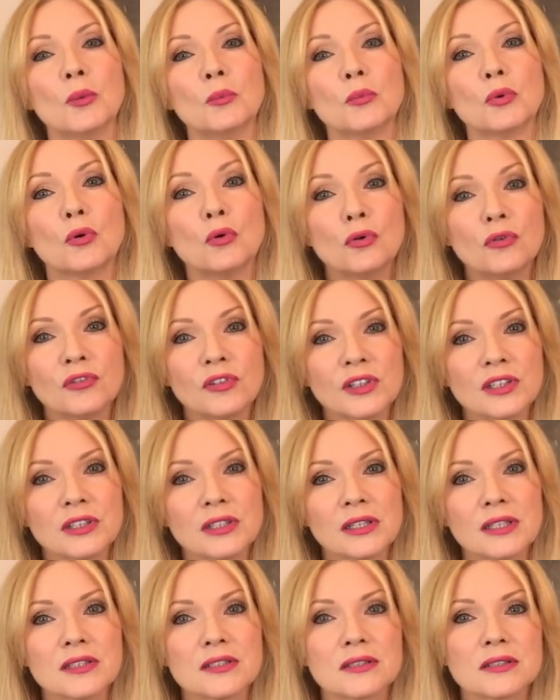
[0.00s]

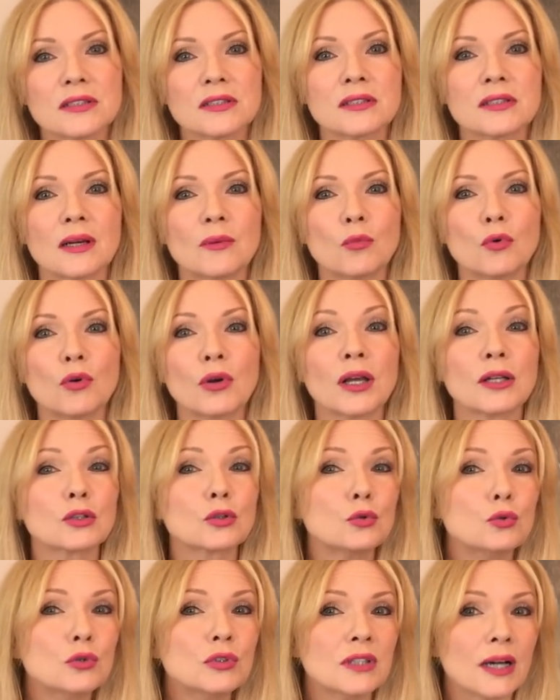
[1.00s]
Beruflich lässt sich der Monat
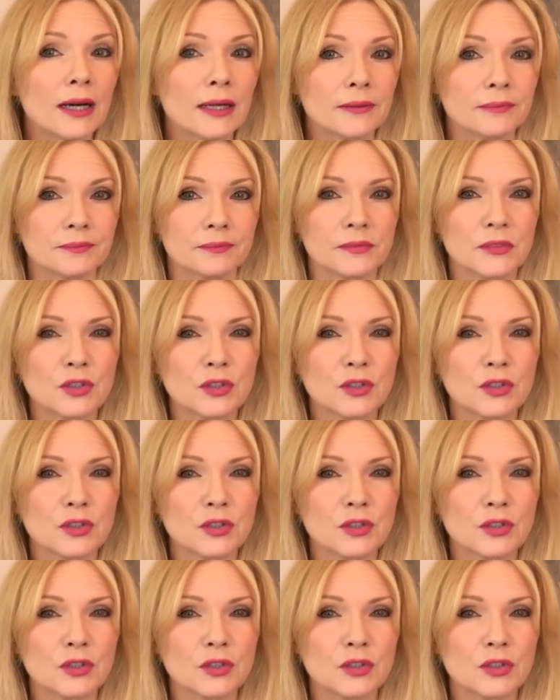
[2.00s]
gut an.